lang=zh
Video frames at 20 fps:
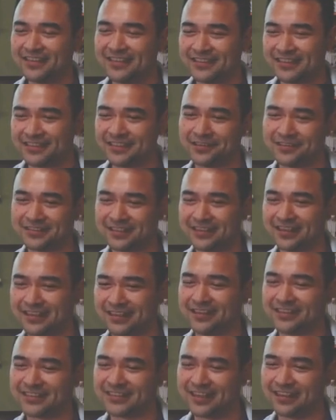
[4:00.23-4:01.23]
既有这些
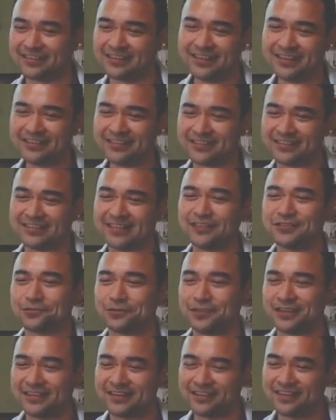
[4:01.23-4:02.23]
课程，只要
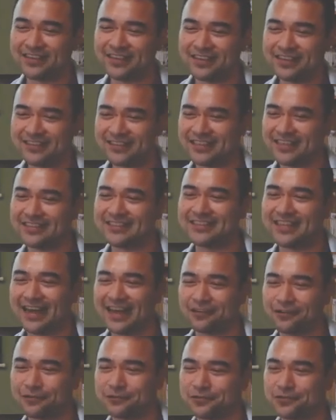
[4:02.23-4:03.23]
做一个线
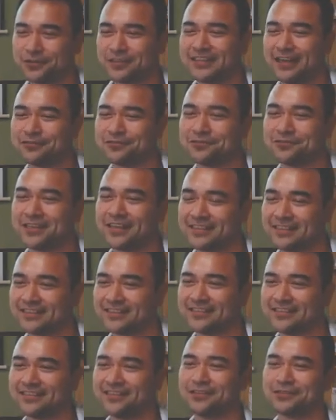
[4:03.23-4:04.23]
下共学小组的形
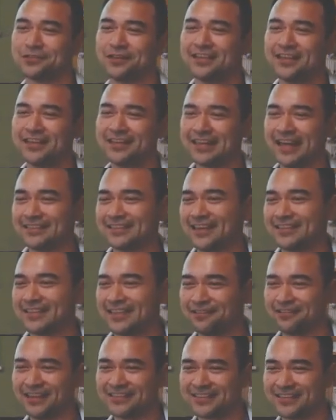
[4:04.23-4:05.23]
式。也就是说，大家
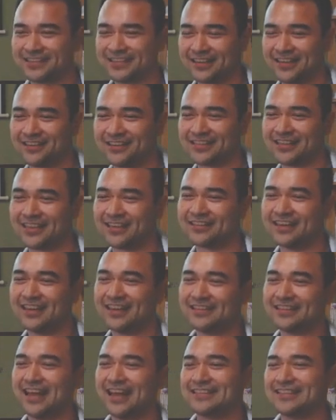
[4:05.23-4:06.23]
听完这些课程，
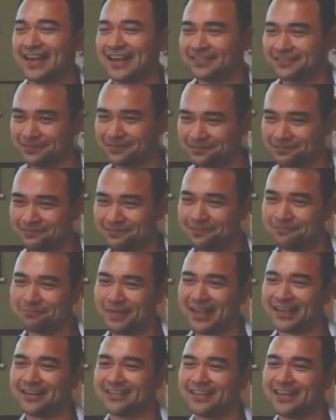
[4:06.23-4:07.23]
大家如果
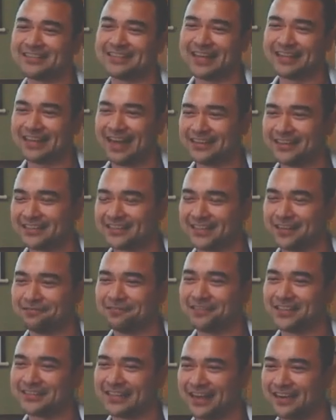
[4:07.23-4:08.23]
每个人在他的生
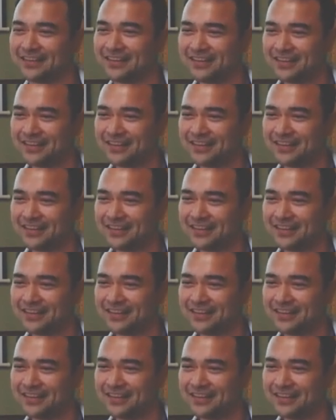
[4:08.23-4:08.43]
活上。